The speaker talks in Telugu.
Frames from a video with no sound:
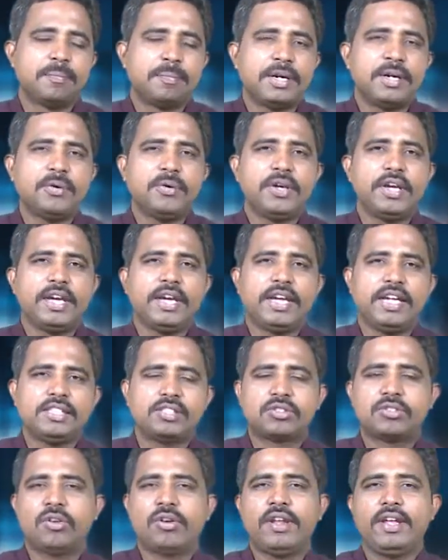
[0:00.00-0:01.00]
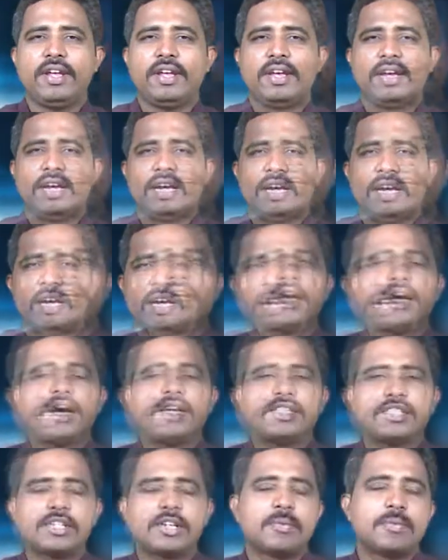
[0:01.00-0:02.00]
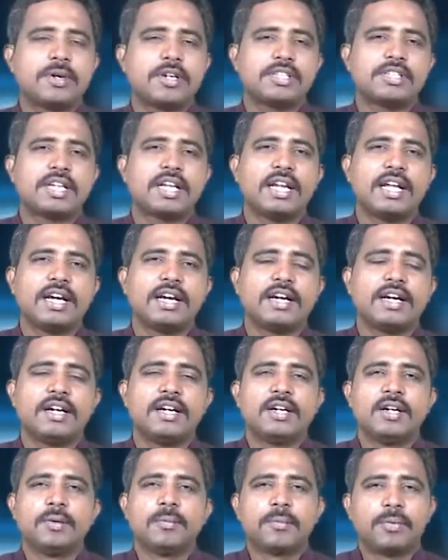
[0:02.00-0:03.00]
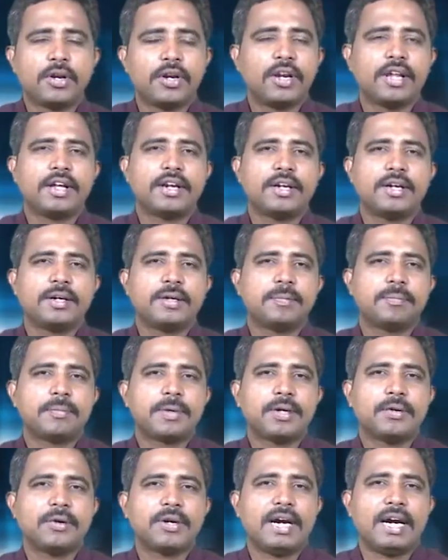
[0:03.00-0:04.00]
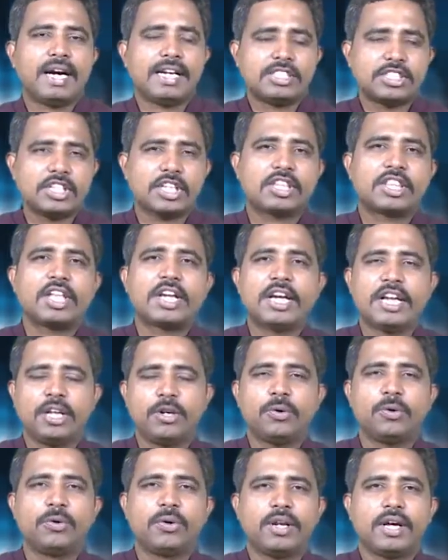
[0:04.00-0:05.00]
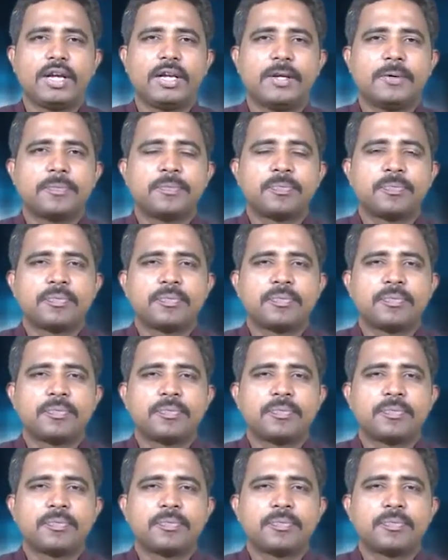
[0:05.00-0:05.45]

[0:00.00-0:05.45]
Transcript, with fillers: మనం యేసుని ఆశ్చర్యపరిచేలాగా ప్రియులారా మనం ఆసక్తి కలిగి ఉండాలి